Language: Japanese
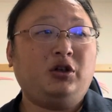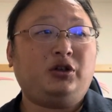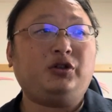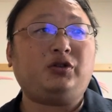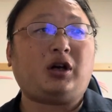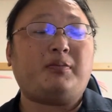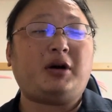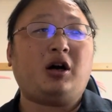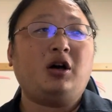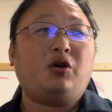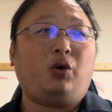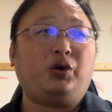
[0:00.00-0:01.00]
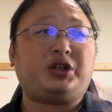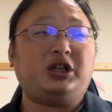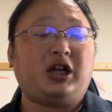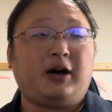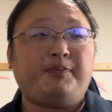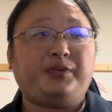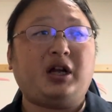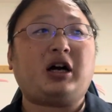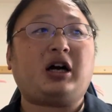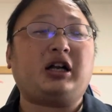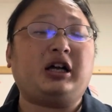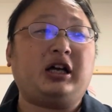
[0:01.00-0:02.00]
いうのがまあ大きな流
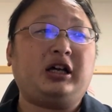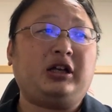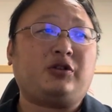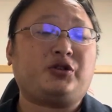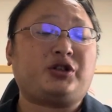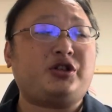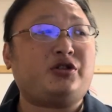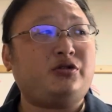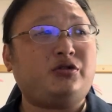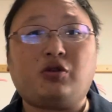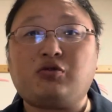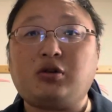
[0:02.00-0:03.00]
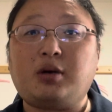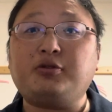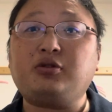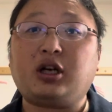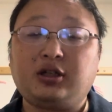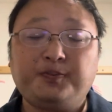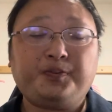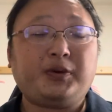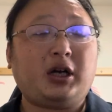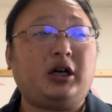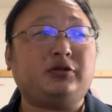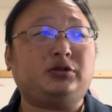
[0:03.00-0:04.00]
れ、として16話分かな
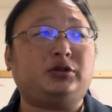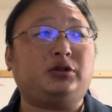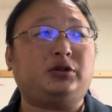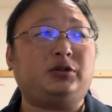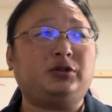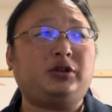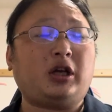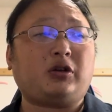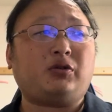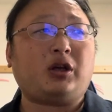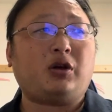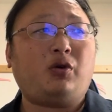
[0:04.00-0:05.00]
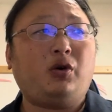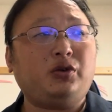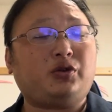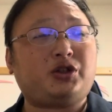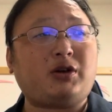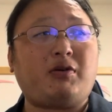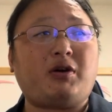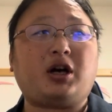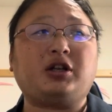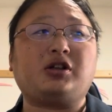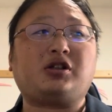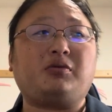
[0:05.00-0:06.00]
あの、なんだろうね、本としてはわ
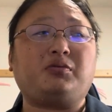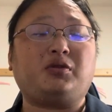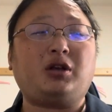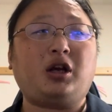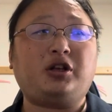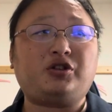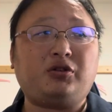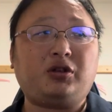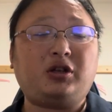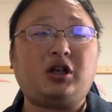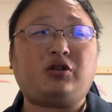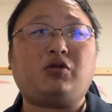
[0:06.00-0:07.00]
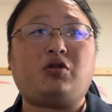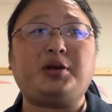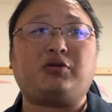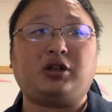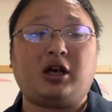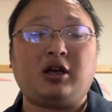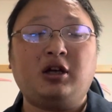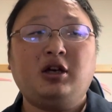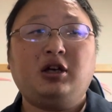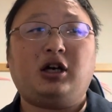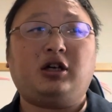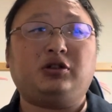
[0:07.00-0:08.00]
かんないですけども、いや、一応ネットコミックで、
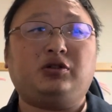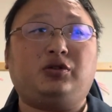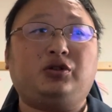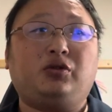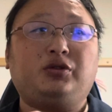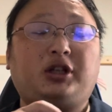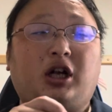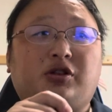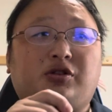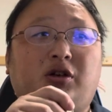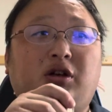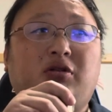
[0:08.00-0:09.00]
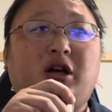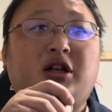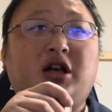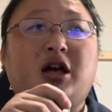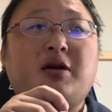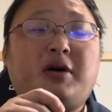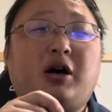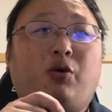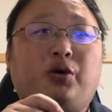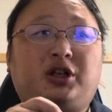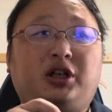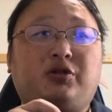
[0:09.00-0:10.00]
あの、読んでたら、それぐらいで、まあ、
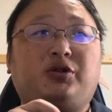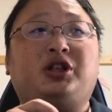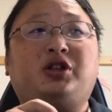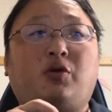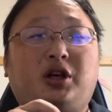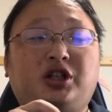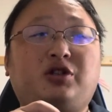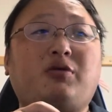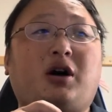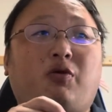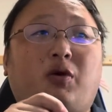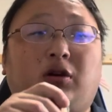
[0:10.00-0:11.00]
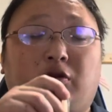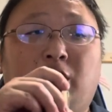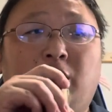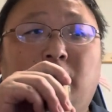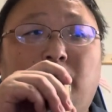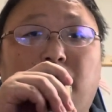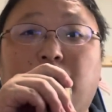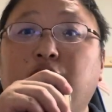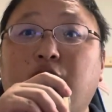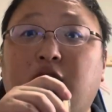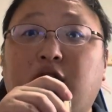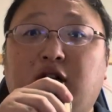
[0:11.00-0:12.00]
大きく1、一話が終わるという
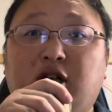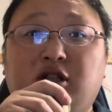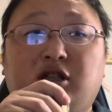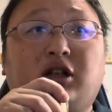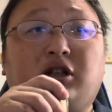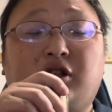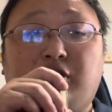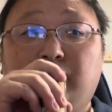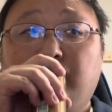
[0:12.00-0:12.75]
ような感じなんです。